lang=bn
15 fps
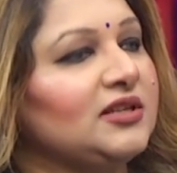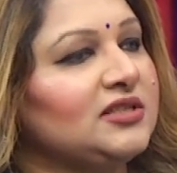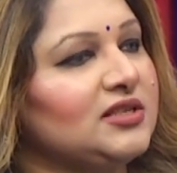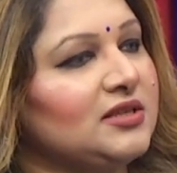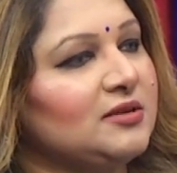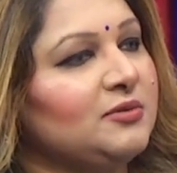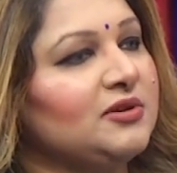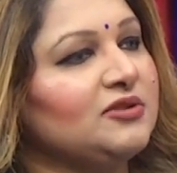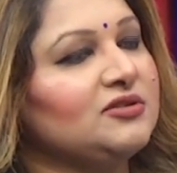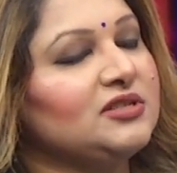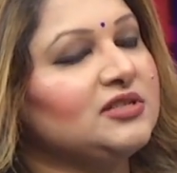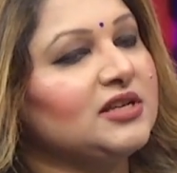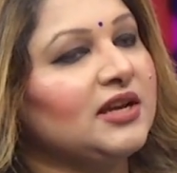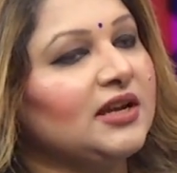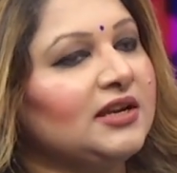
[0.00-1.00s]
একসাথে বেরোয়েছে
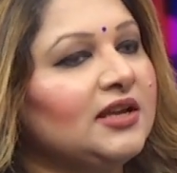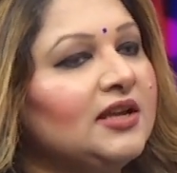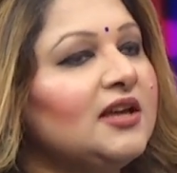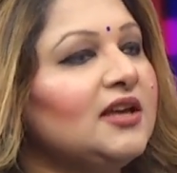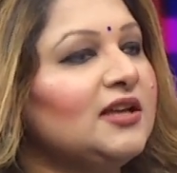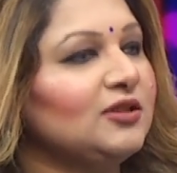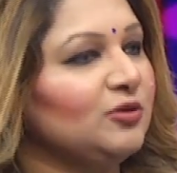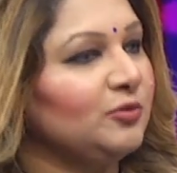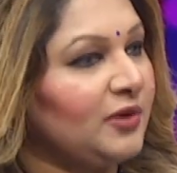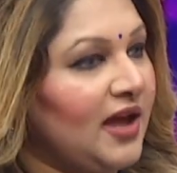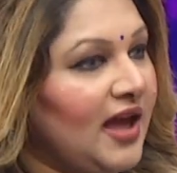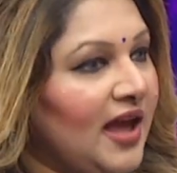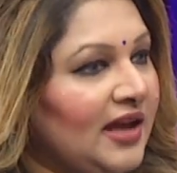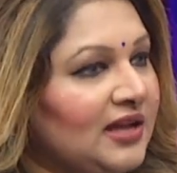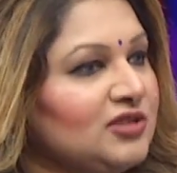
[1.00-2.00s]
যেখানে তোমরা
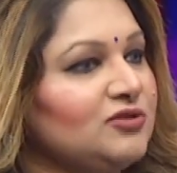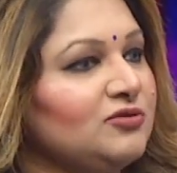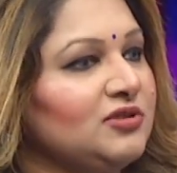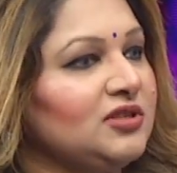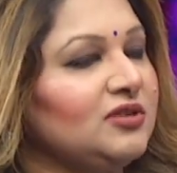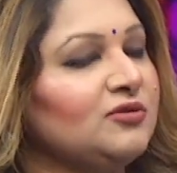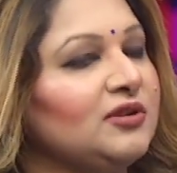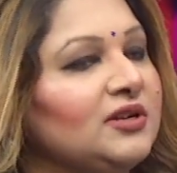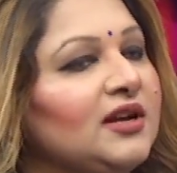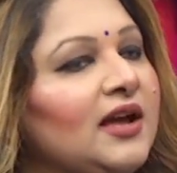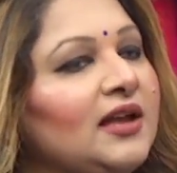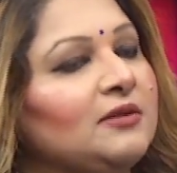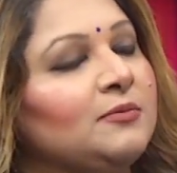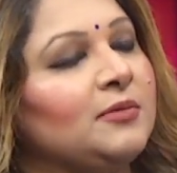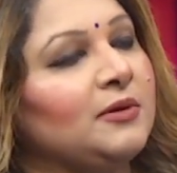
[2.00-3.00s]
একশোটি করে
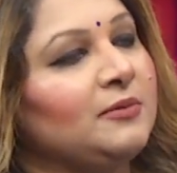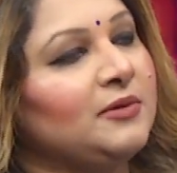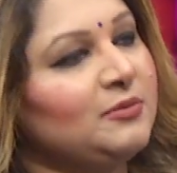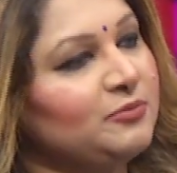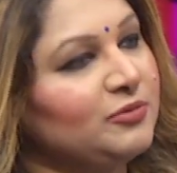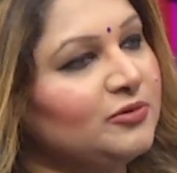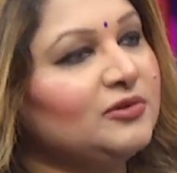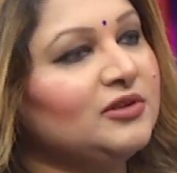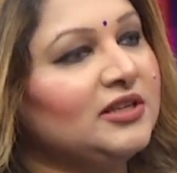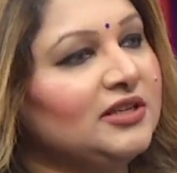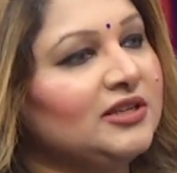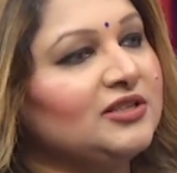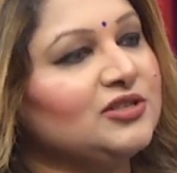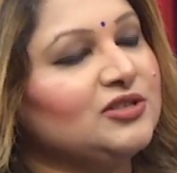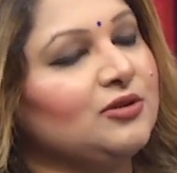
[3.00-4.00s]
গান পাবে পুরো
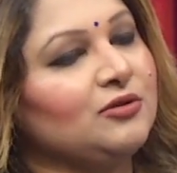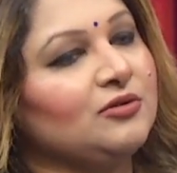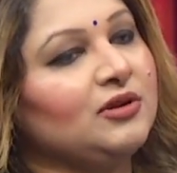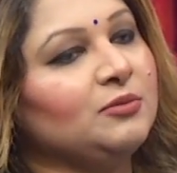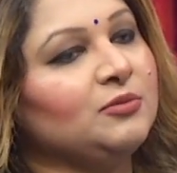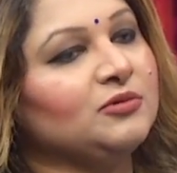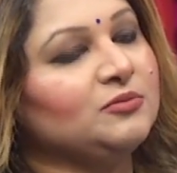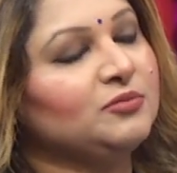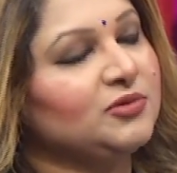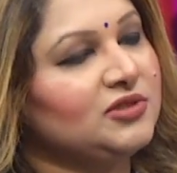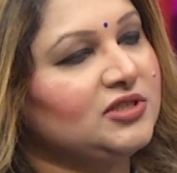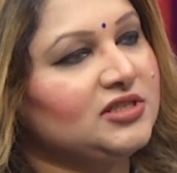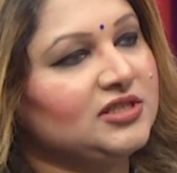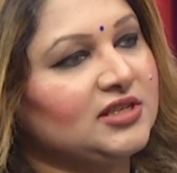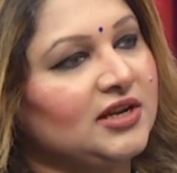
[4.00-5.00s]
লিরিক সহ এবং
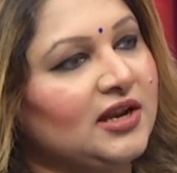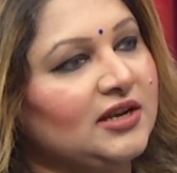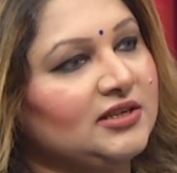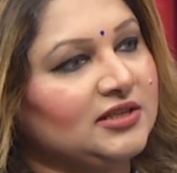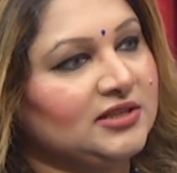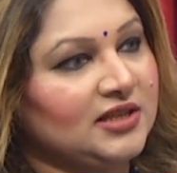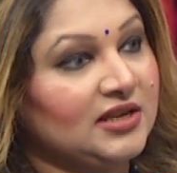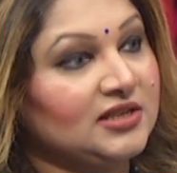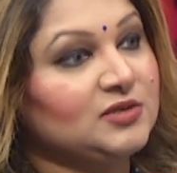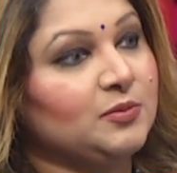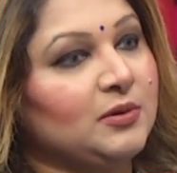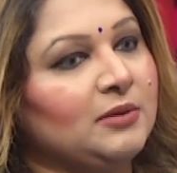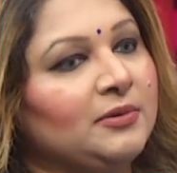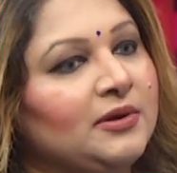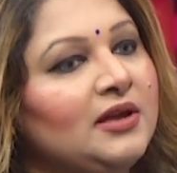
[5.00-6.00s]
পঁচিশটা গানের ইতিহাস
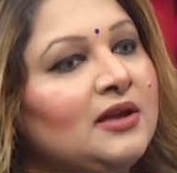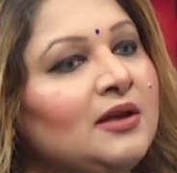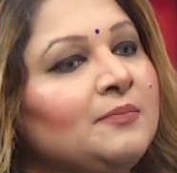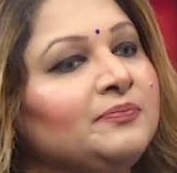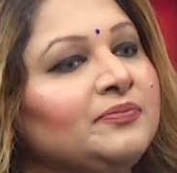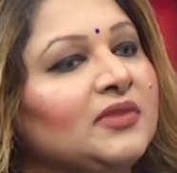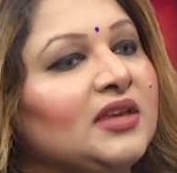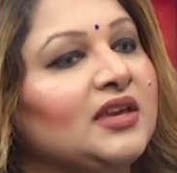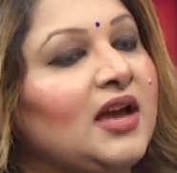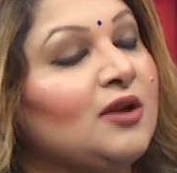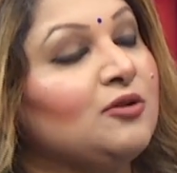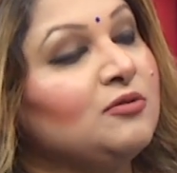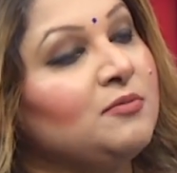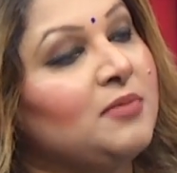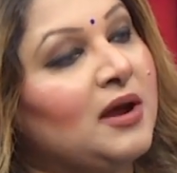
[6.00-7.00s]
পাবে
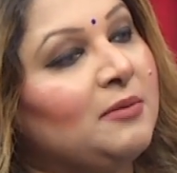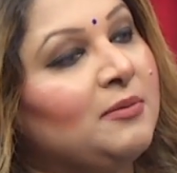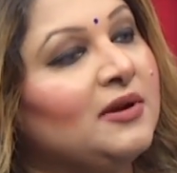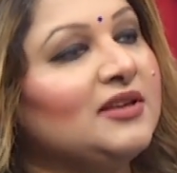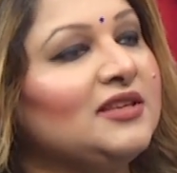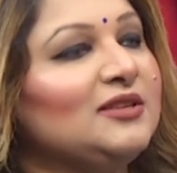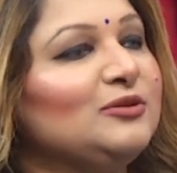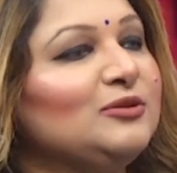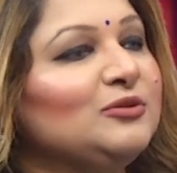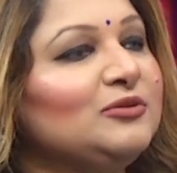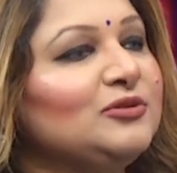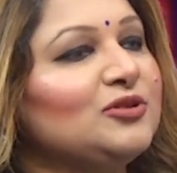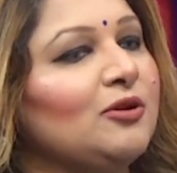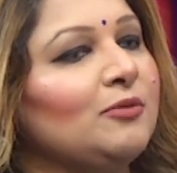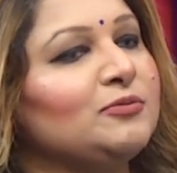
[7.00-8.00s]
কারণ বাবা কিন্তু
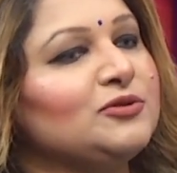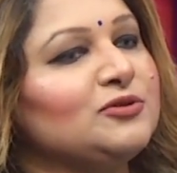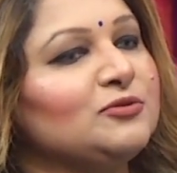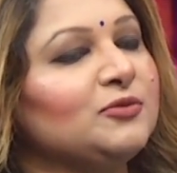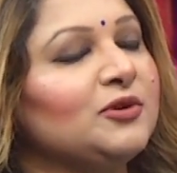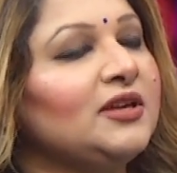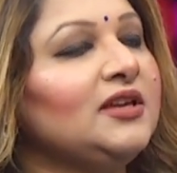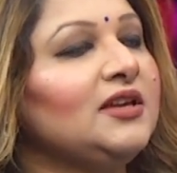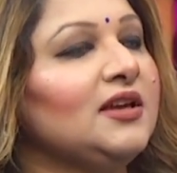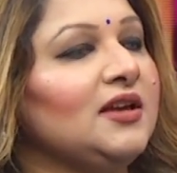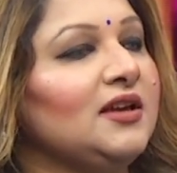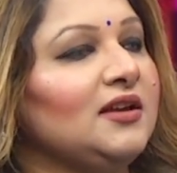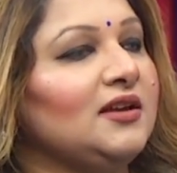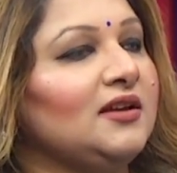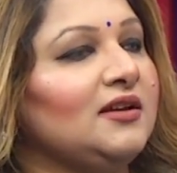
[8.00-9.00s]
সবসময়
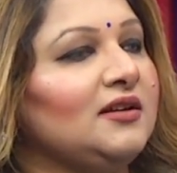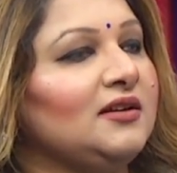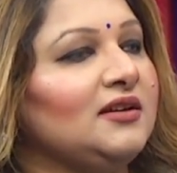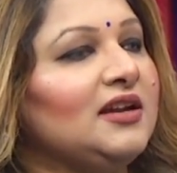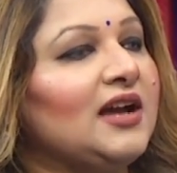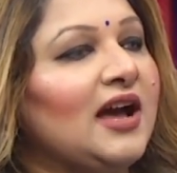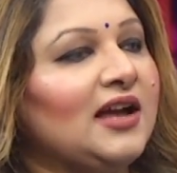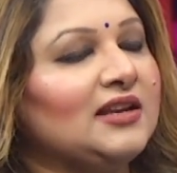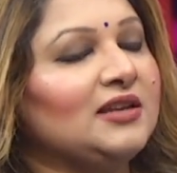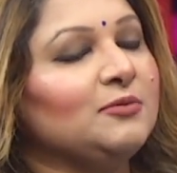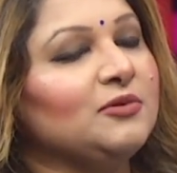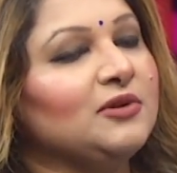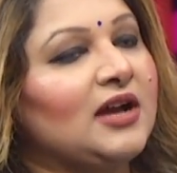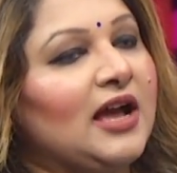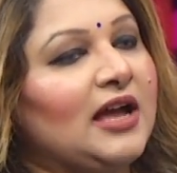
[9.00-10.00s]
গান
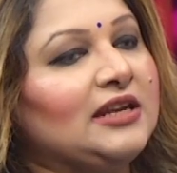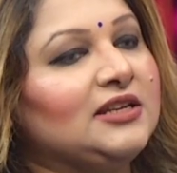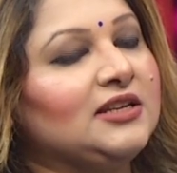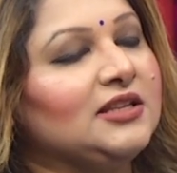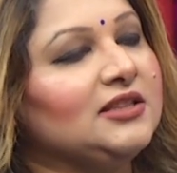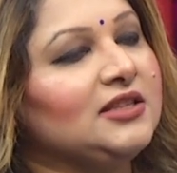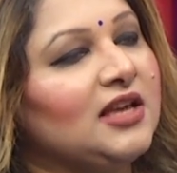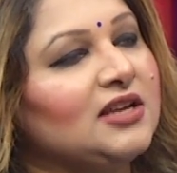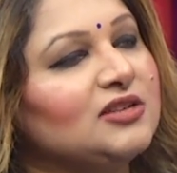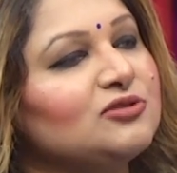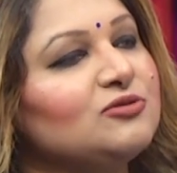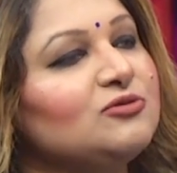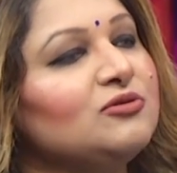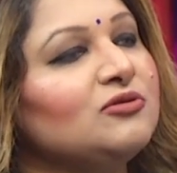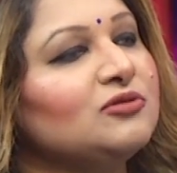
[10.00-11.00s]
এবং গানের
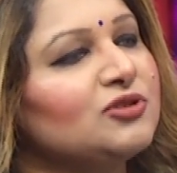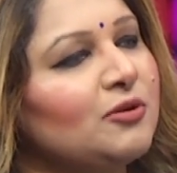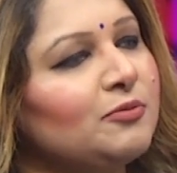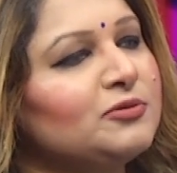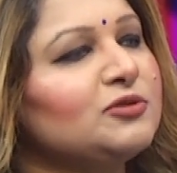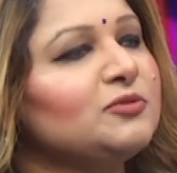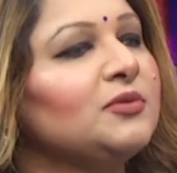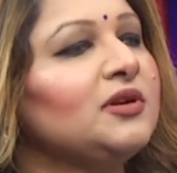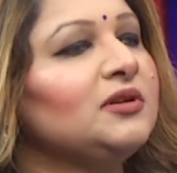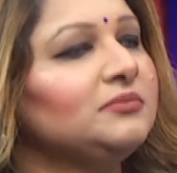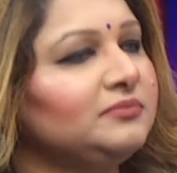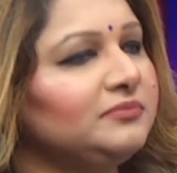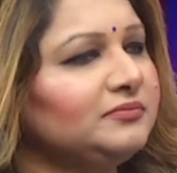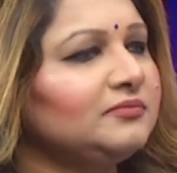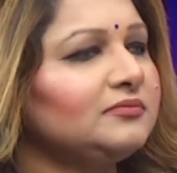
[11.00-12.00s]
ইতিহাসগুলো সবসময়
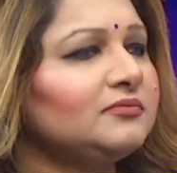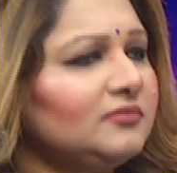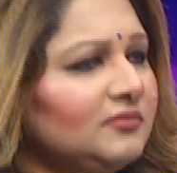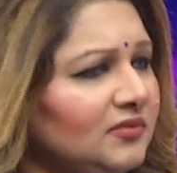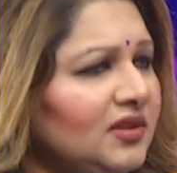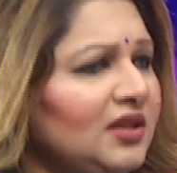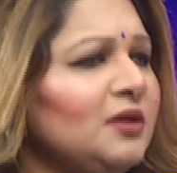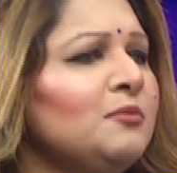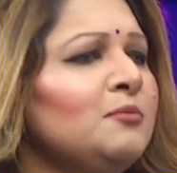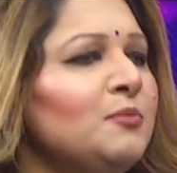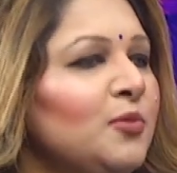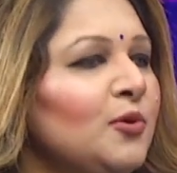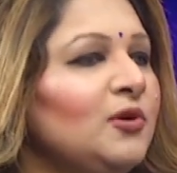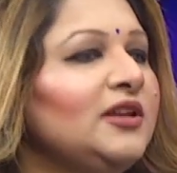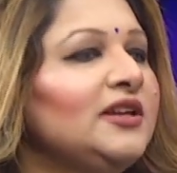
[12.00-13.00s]

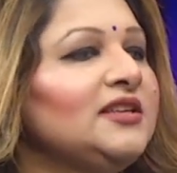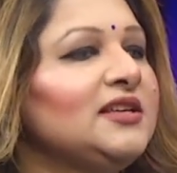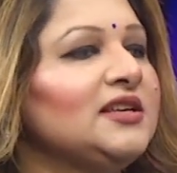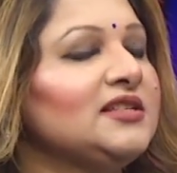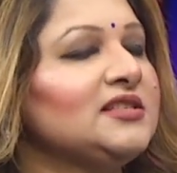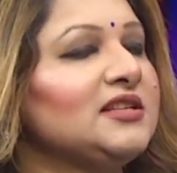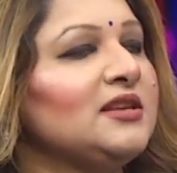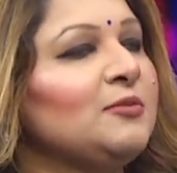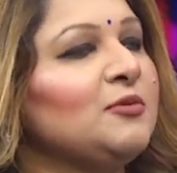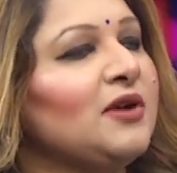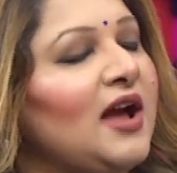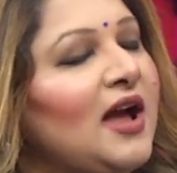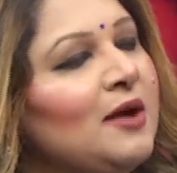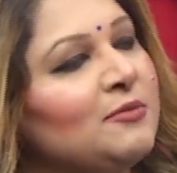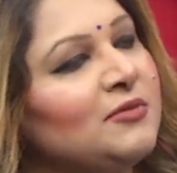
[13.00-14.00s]
বলে গিয়েছেন এবং
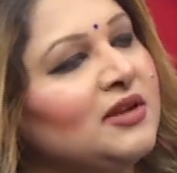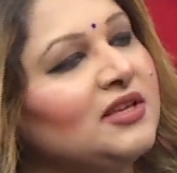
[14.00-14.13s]
আমরা